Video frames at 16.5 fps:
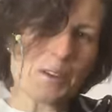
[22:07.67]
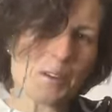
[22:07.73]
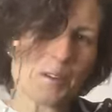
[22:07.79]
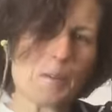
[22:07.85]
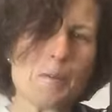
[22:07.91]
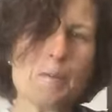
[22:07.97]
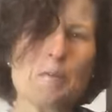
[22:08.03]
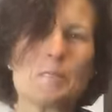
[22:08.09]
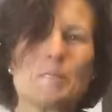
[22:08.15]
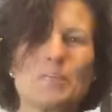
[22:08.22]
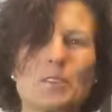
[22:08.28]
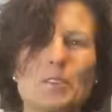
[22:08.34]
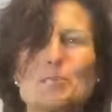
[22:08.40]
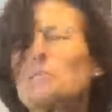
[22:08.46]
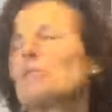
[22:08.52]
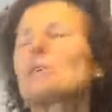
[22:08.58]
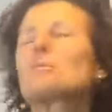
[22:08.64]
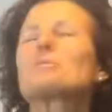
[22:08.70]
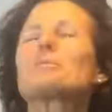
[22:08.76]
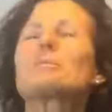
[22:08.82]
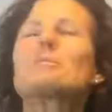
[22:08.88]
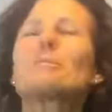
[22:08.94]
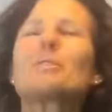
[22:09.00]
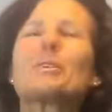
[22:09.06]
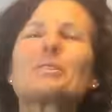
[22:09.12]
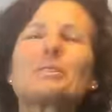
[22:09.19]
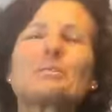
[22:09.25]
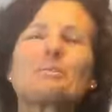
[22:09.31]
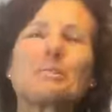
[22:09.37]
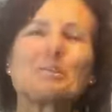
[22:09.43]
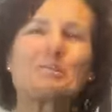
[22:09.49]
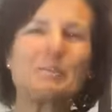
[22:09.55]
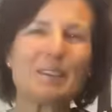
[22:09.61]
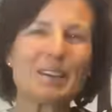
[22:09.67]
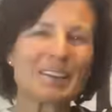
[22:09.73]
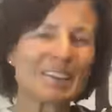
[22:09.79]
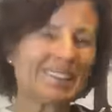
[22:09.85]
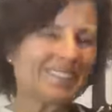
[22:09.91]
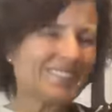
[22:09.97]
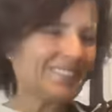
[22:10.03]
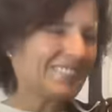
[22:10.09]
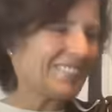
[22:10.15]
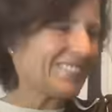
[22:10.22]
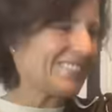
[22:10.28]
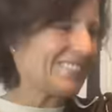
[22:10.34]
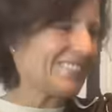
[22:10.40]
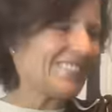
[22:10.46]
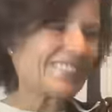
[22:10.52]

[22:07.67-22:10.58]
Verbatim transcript: ähm, ich freue mich über euer Feedback und